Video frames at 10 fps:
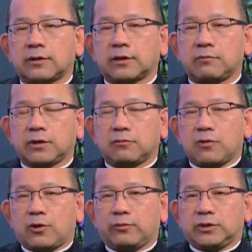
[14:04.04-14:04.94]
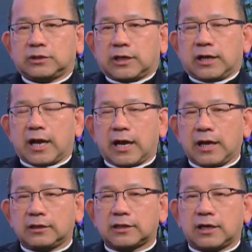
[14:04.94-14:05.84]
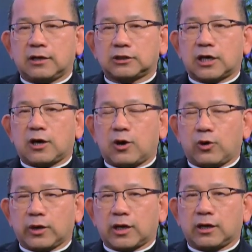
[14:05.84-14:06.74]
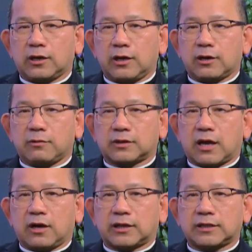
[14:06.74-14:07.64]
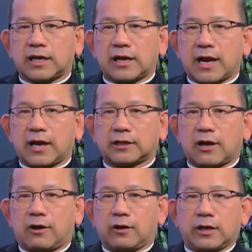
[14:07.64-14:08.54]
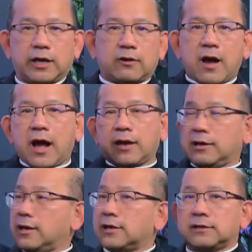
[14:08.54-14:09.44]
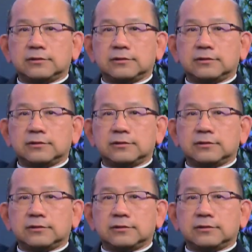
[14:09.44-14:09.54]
thế rồi cái mình cũng ngồi mình chờ lễ chờ chờ hồi cái thấy rồi người ta người ta chạy ra người ta hỏi ở đây có ai